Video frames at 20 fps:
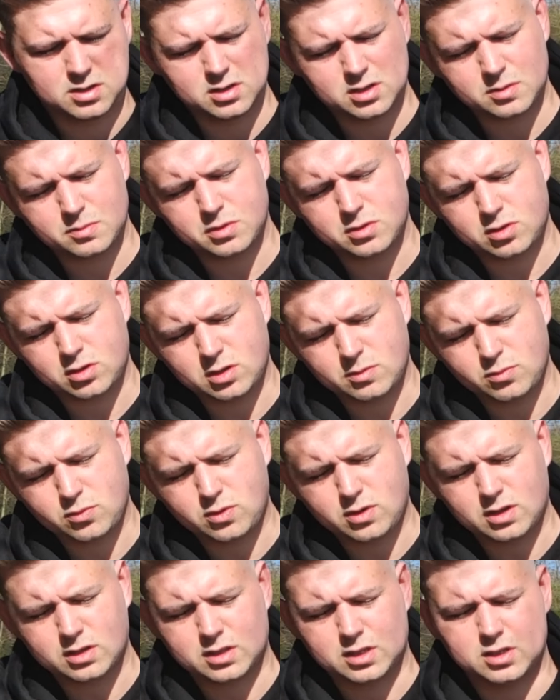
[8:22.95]
żeby to nie
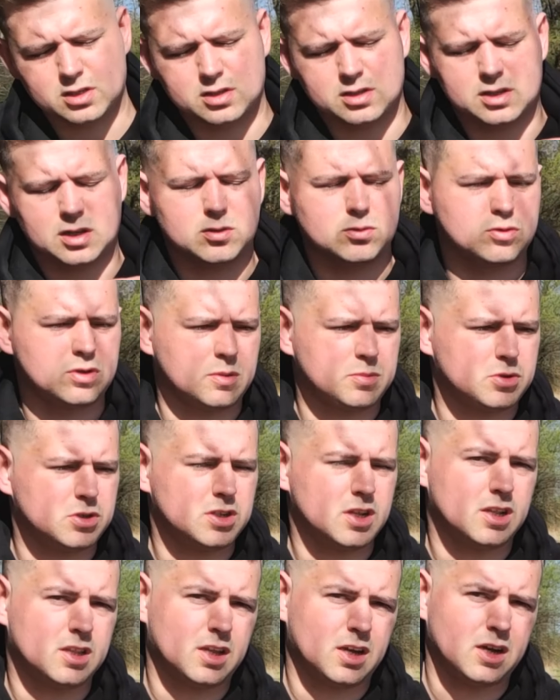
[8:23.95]
była też za duża
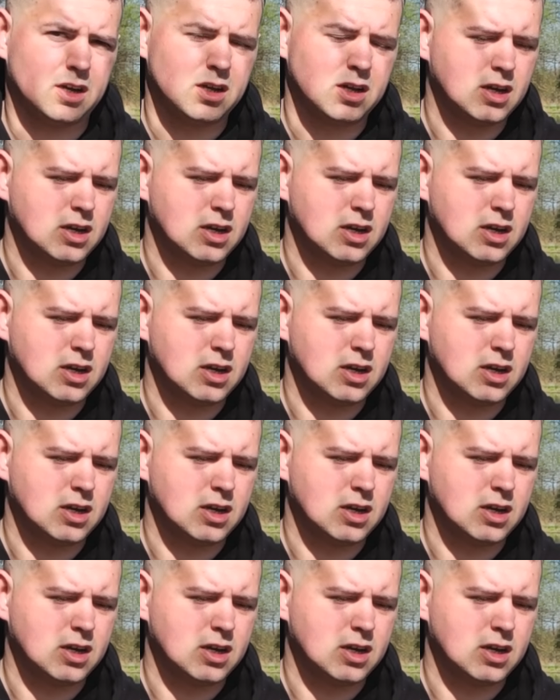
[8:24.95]
przynęta.